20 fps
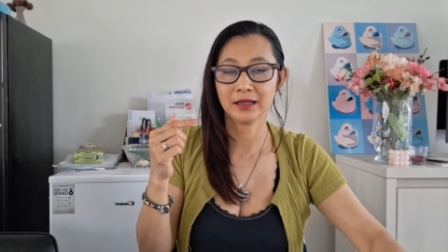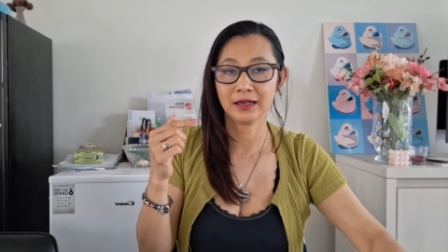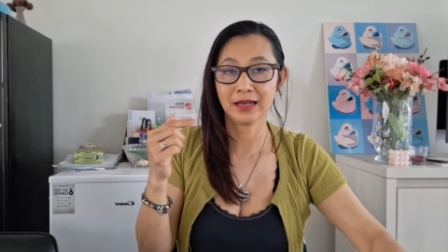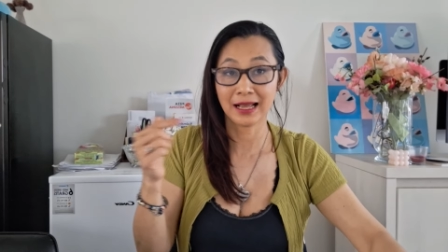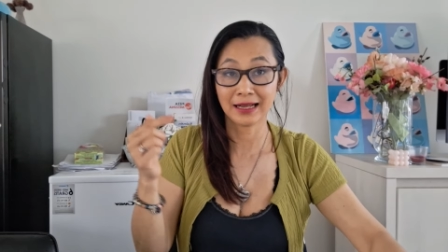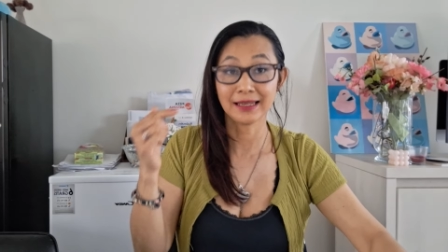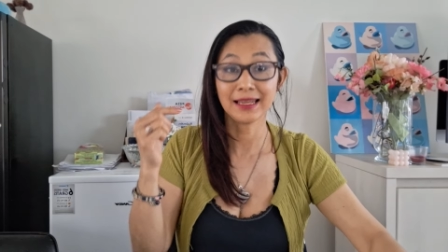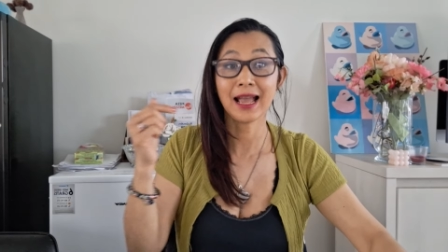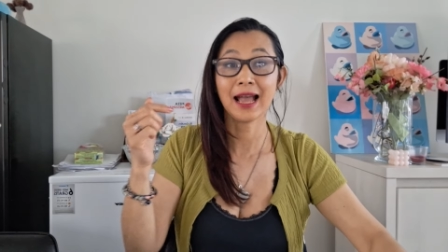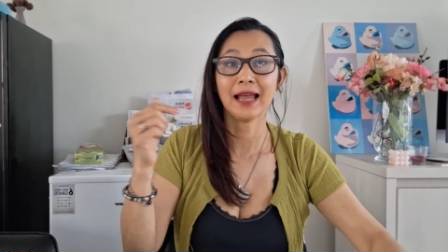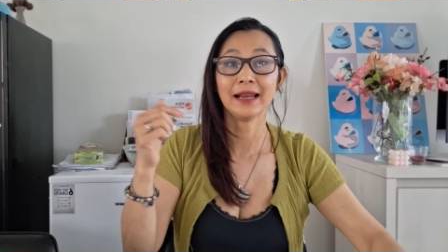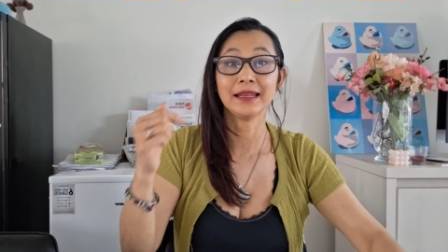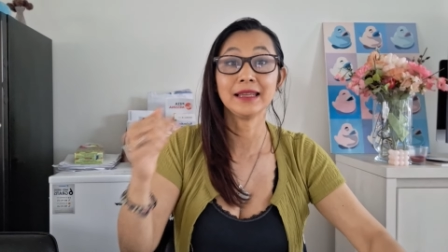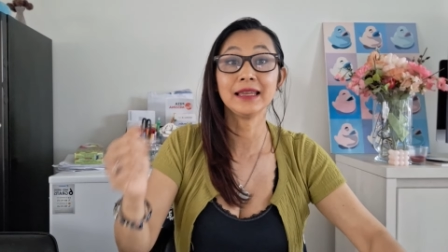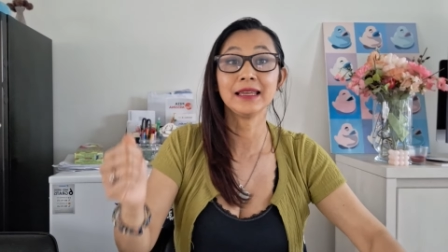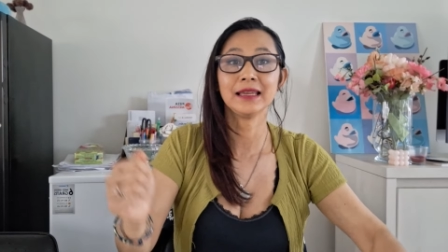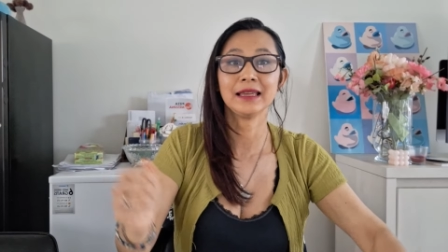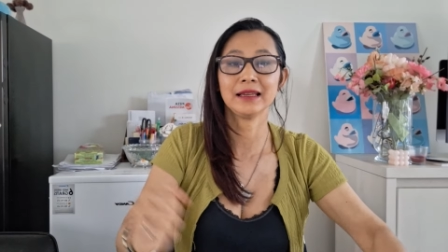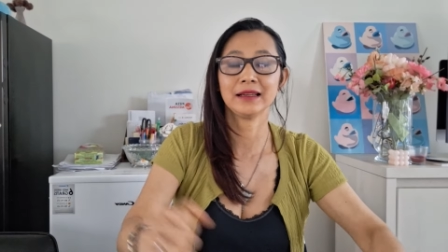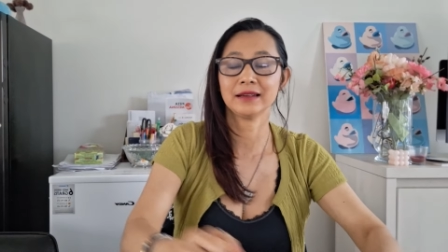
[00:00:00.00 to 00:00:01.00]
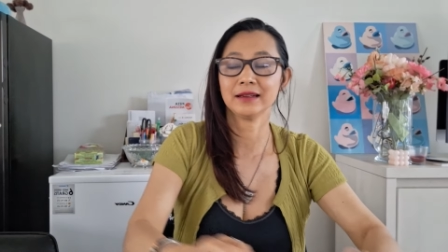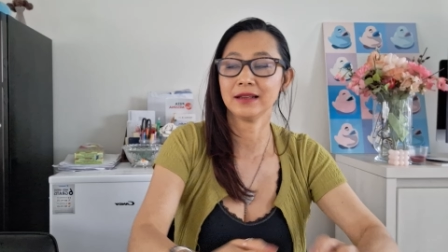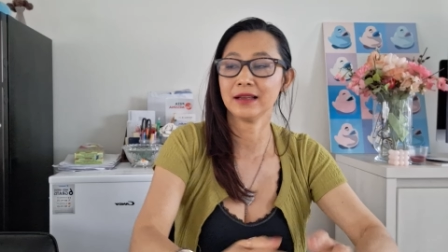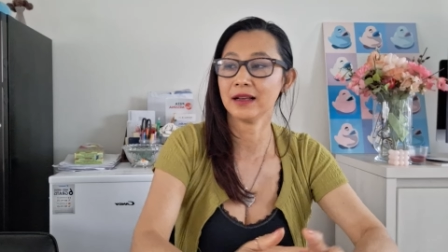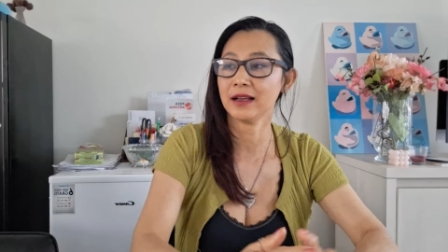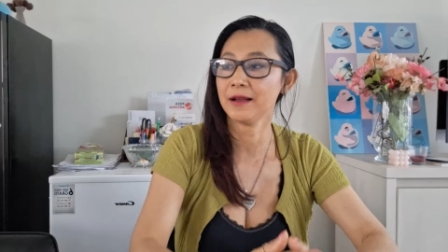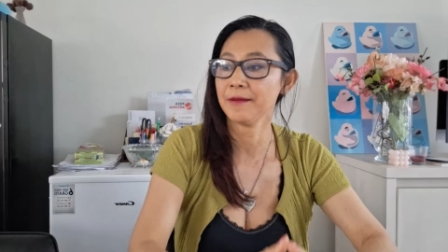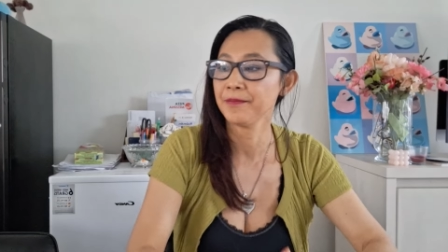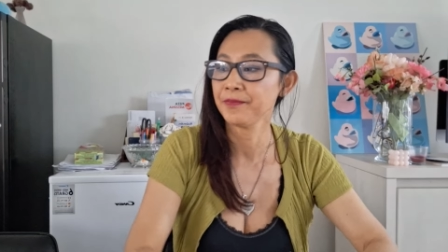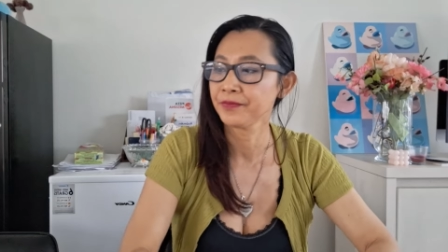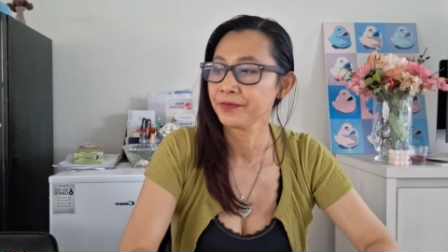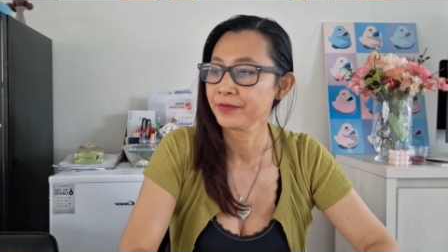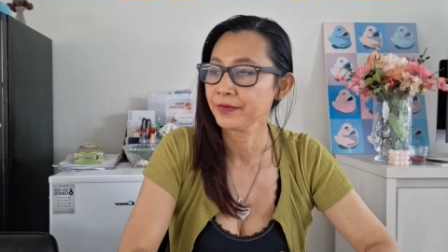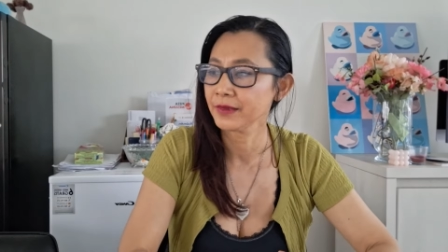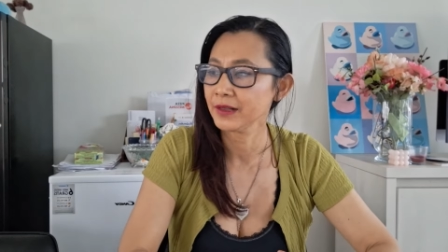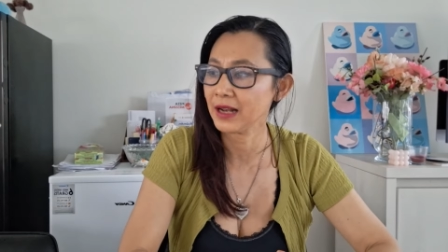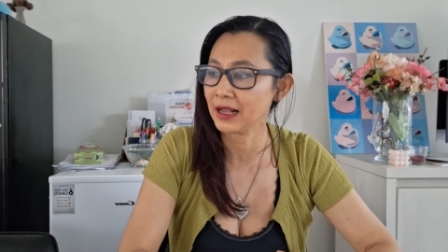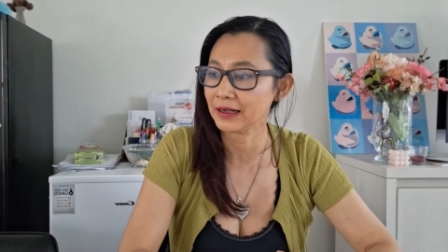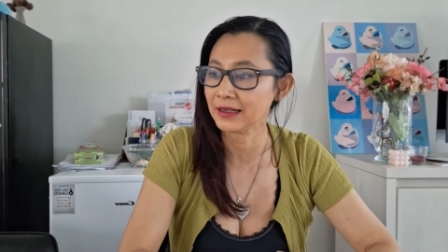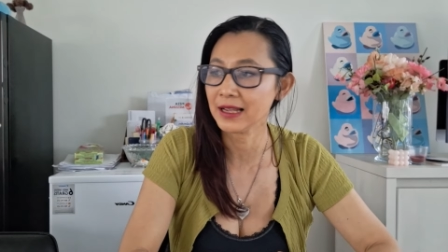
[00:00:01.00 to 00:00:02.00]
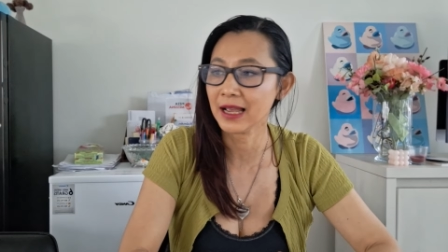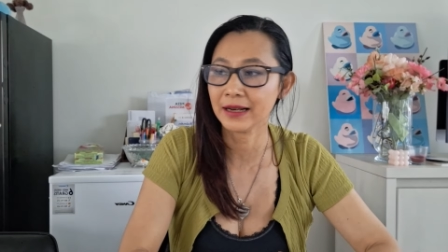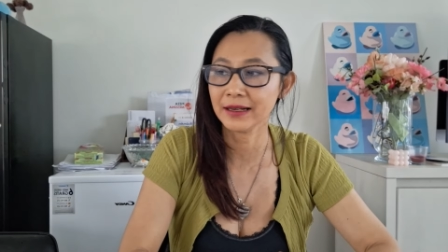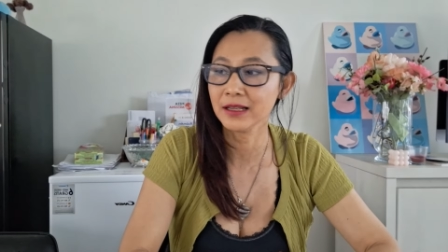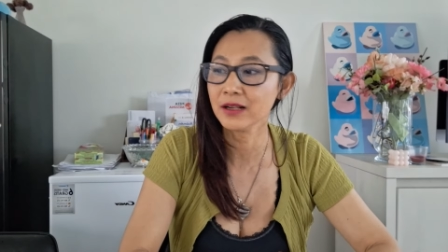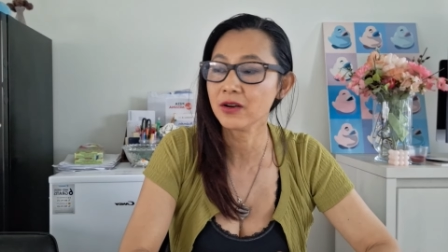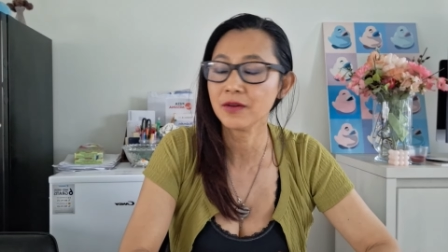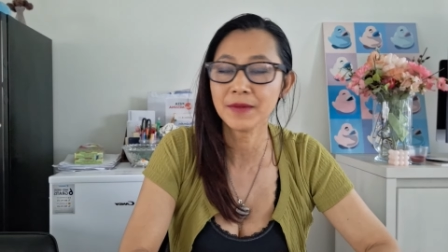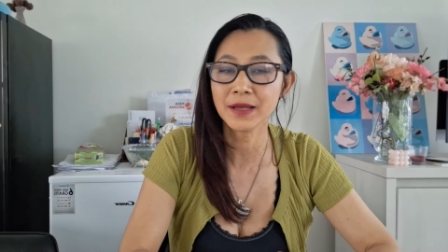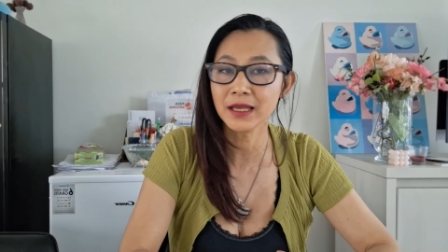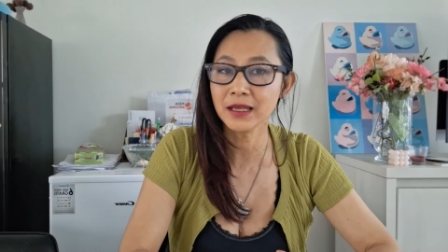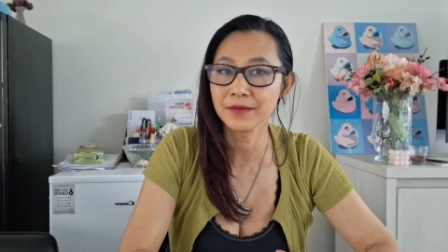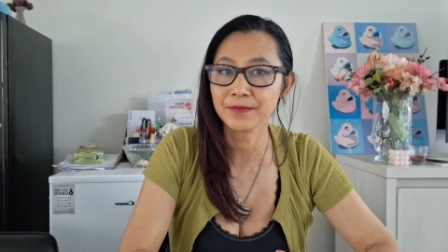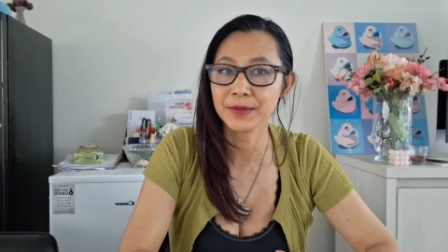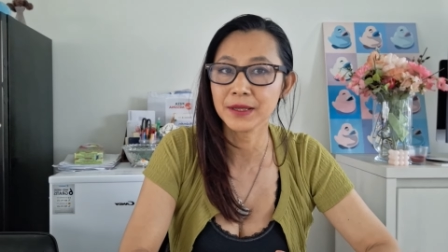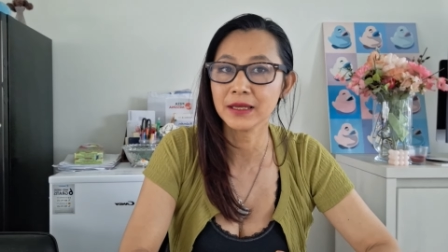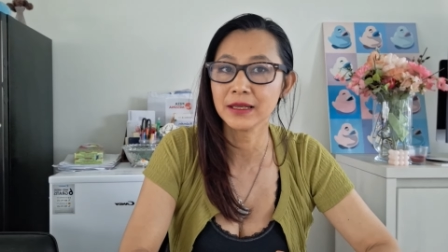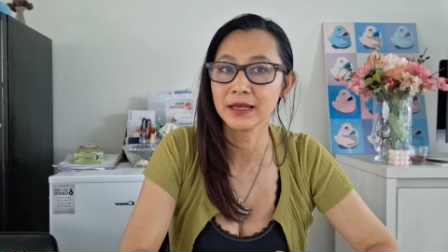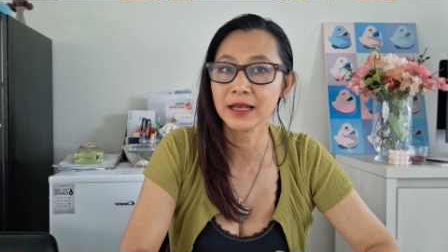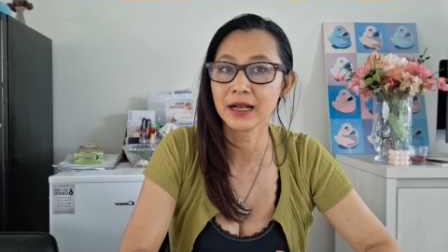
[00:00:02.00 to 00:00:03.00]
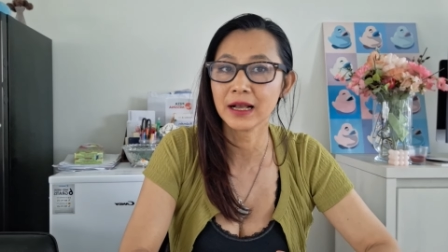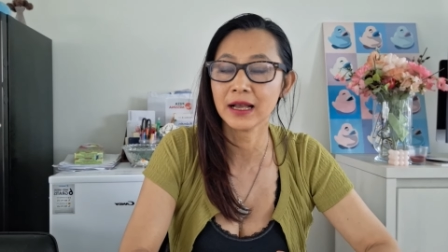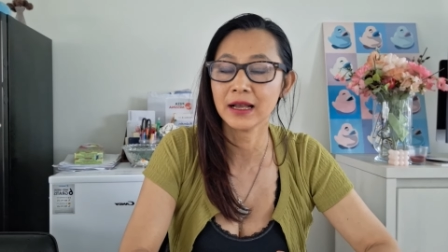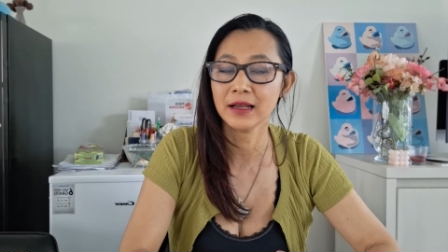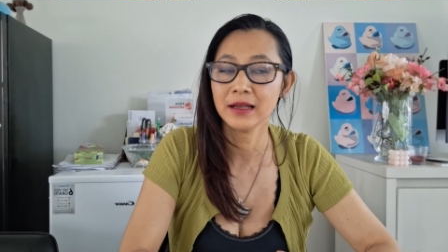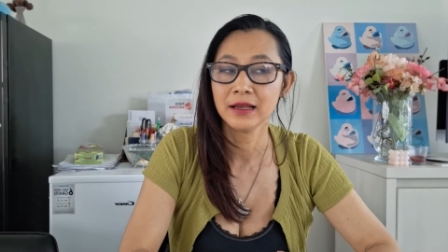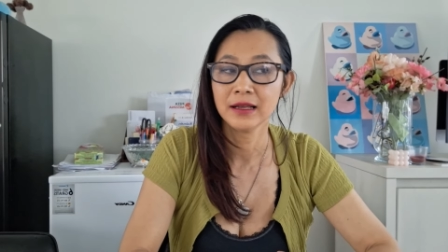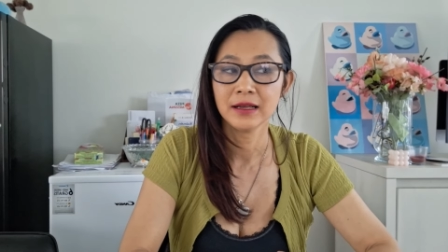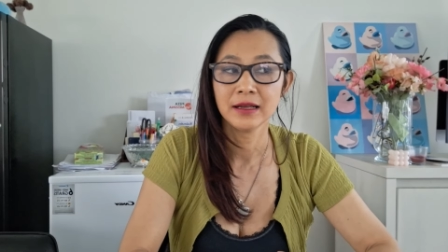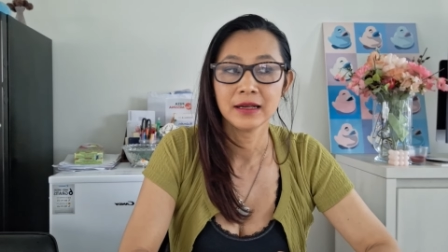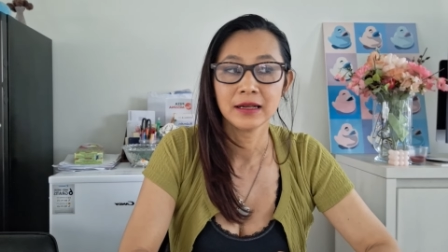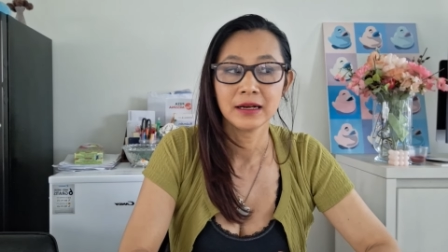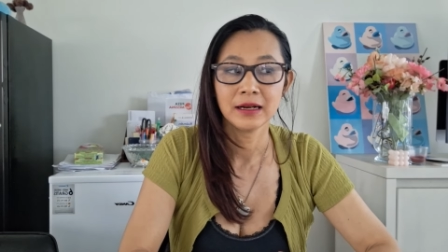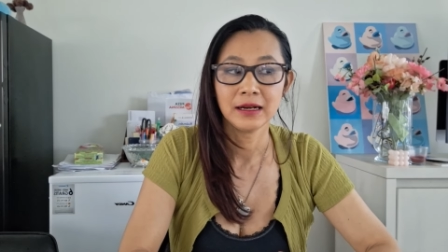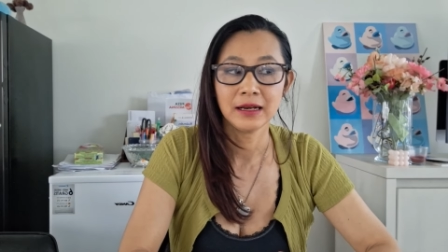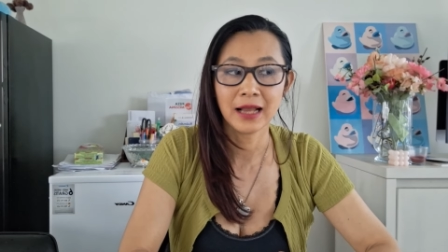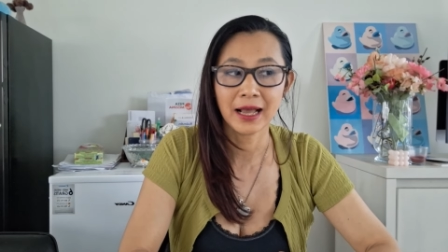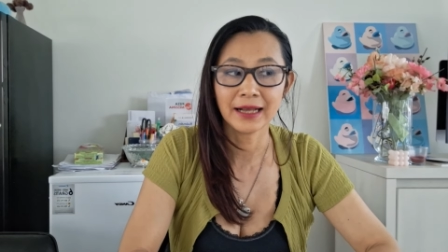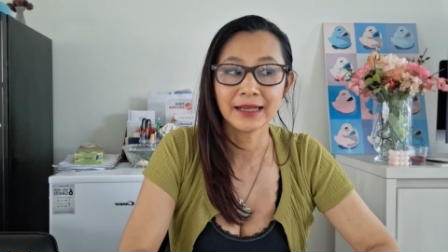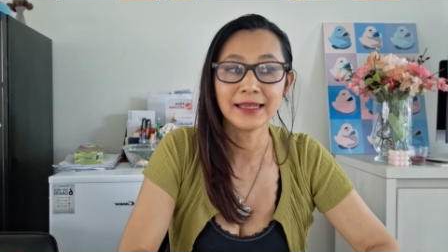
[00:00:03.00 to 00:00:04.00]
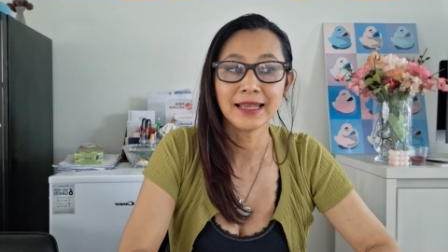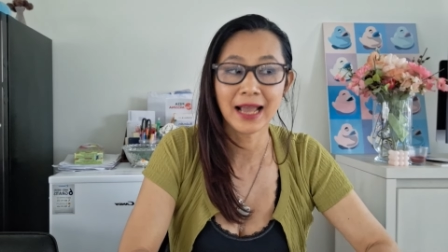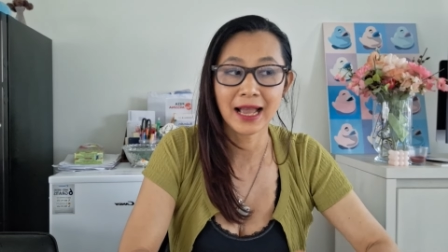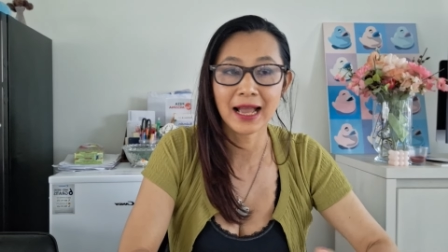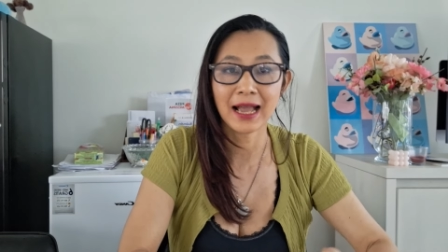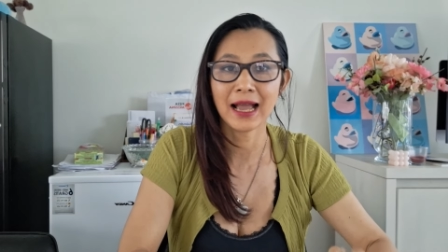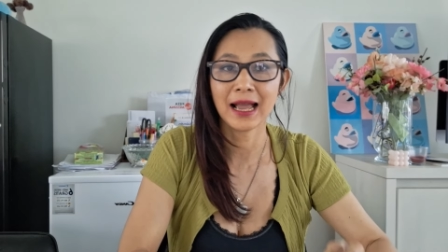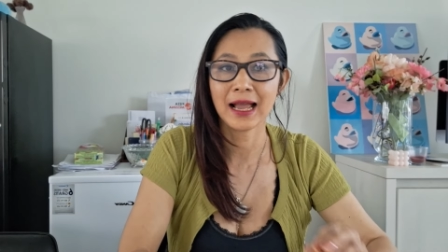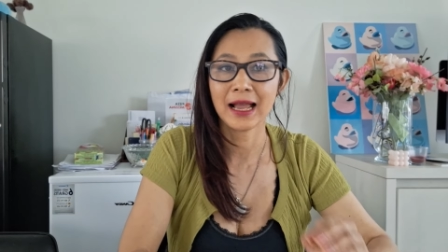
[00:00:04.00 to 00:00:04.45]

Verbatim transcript: หลังหย่านี่เองนะคะหลังหย่านี้ก็ไม่กี่ปีนะคะ หลังหย่า